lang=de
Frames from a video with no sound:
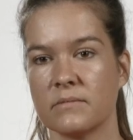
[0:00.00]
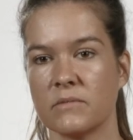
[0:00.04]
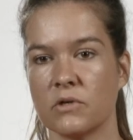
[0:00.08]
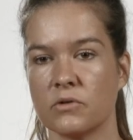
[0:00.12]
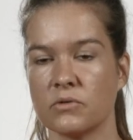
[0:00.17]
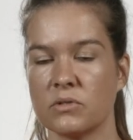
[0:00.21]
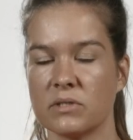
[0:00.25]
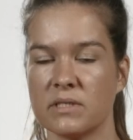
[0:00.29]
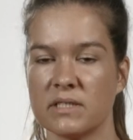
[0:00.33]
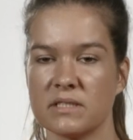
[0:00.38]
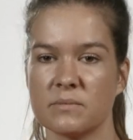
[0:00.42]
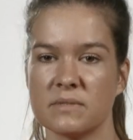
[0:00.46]

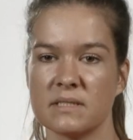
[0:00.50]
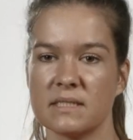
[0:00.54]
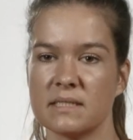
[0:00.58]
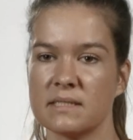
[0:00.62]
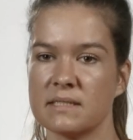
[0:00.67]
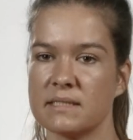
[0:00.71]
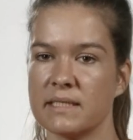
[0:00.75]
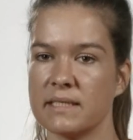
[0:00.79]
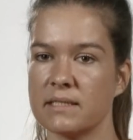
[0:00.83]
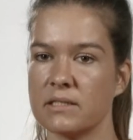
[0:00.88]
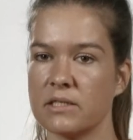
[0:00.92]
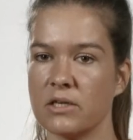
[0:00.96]
Oder dass man
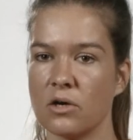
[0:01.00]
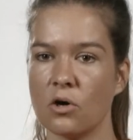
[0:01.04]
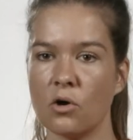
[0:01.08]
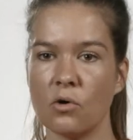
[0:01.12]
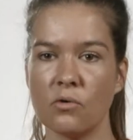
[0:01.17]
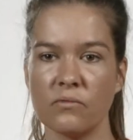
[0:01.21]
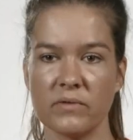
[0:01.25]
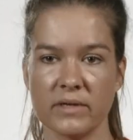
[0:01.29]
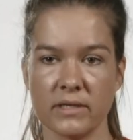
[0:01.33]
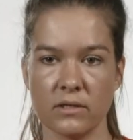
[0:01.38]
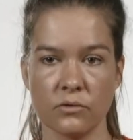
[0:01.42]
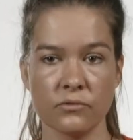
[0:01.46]
sich sieht,
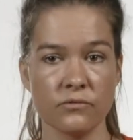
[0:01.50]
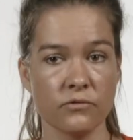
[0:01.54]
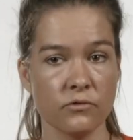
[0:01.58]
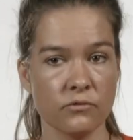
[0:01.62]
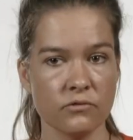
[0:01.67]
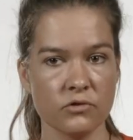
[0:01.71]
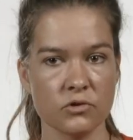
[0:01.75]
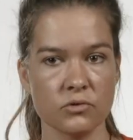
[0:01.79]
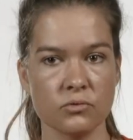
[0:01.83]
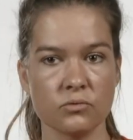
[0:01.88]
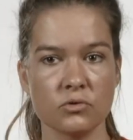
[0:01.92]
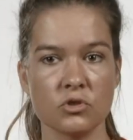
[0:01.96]
ja, wenn ich nur
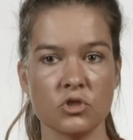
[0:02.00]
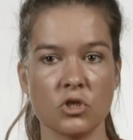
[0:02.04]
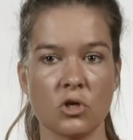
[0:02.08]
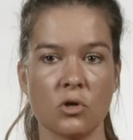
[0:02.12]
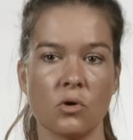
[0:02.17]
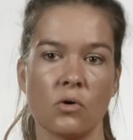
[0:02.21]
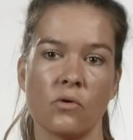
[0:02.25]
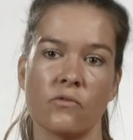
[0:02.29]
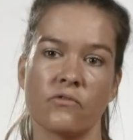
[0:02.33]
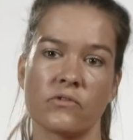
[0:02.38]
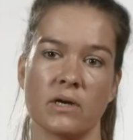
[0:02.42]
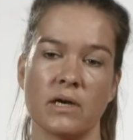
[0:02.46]
fünf Stunden
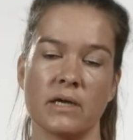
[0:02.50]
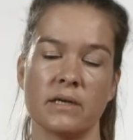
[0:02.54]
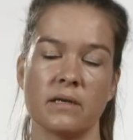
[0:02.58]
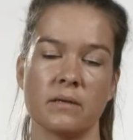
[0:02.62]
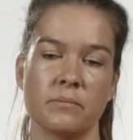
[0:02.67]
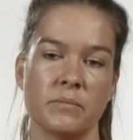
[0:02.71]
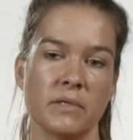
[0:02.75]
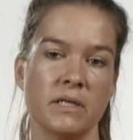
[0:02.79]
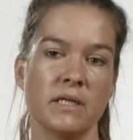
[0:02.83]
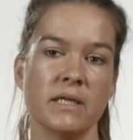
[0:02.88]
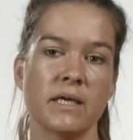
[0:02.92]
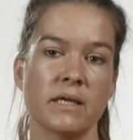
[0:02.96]
schlafe, kann,
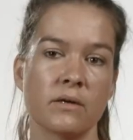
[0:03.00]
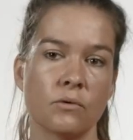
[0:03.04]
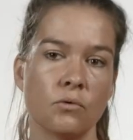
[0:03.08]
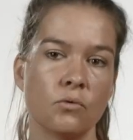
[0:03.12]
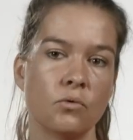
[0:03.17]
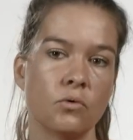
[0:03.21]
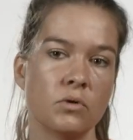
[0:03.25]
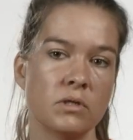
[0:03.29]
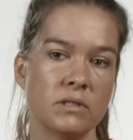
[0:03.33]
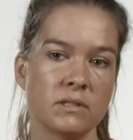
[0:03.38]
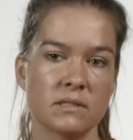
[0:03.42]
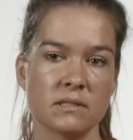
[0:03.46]
bin ich
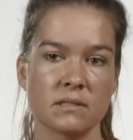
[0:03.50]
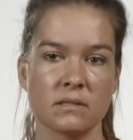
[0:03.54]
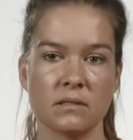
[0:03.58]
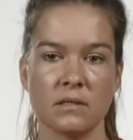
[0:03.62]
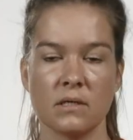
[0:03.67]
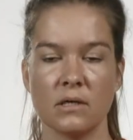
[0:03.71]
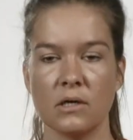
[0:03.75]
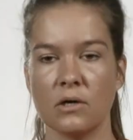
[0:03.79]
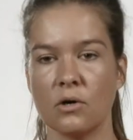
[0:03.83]
erholt.